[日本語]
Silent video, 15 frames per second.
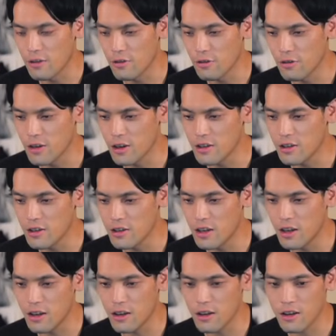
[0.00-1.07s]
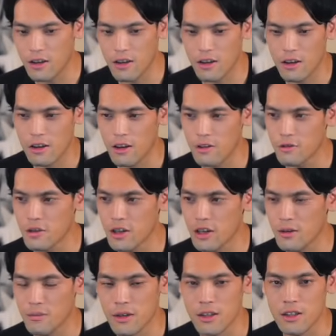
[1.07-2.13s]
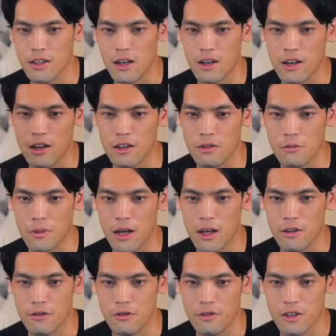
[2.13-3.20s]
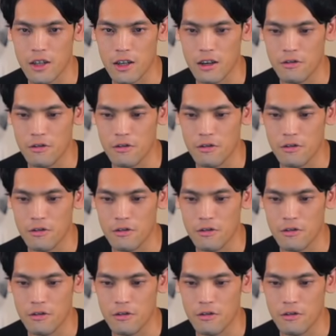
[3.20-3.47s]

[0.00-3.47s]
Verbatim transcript: という感じで、えー、ございましたあとまああのさっき